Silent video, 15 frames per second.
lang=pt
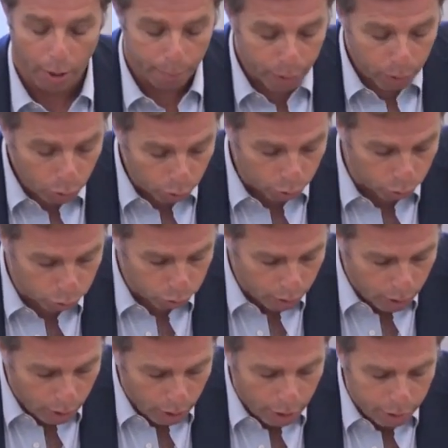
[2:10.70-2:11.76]
Pergunto,
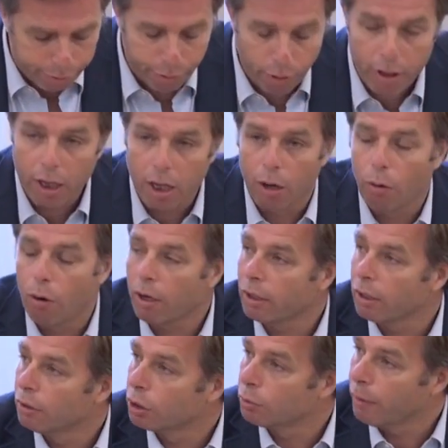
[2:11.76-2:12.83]
foi a
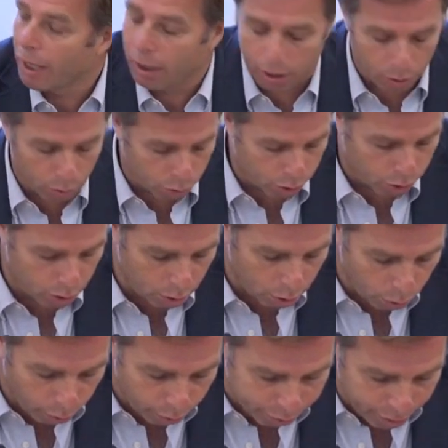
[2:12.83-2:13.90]
Ordem dos Médicos
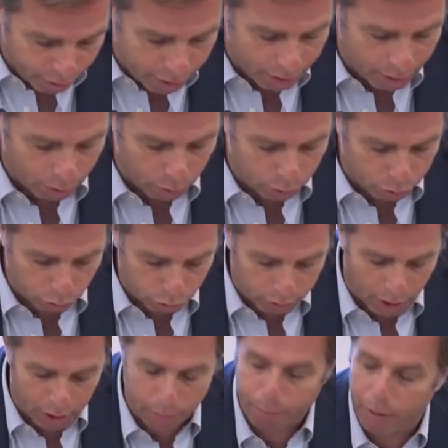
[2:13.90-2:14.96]
ouvida,
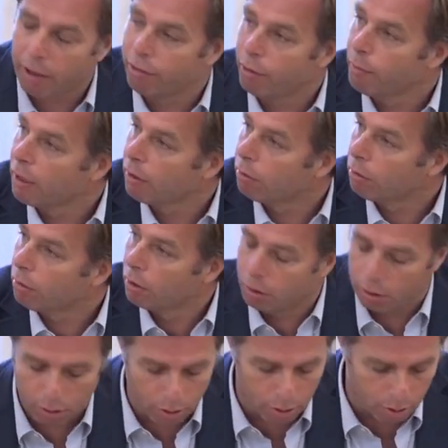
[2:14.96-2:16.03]
consultada previamente
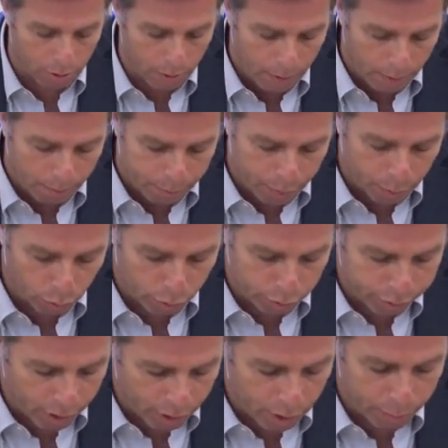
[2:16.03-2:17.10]
pelo
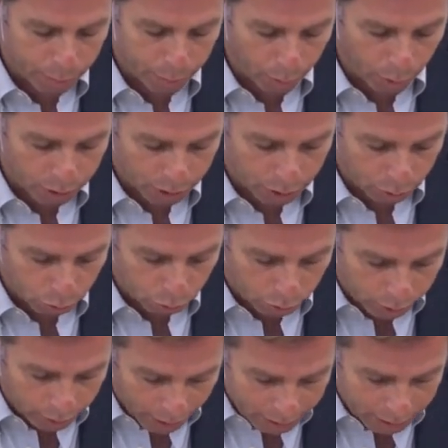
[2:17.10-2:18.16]
Governo a propósito
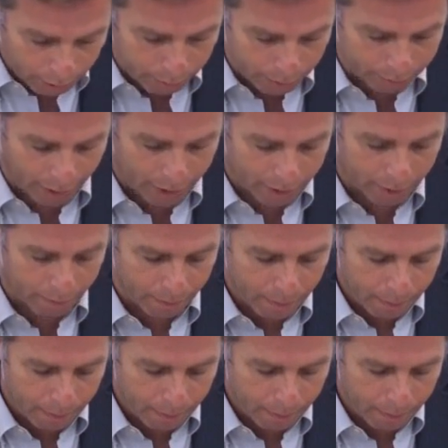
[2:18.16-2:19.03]
desta matéria?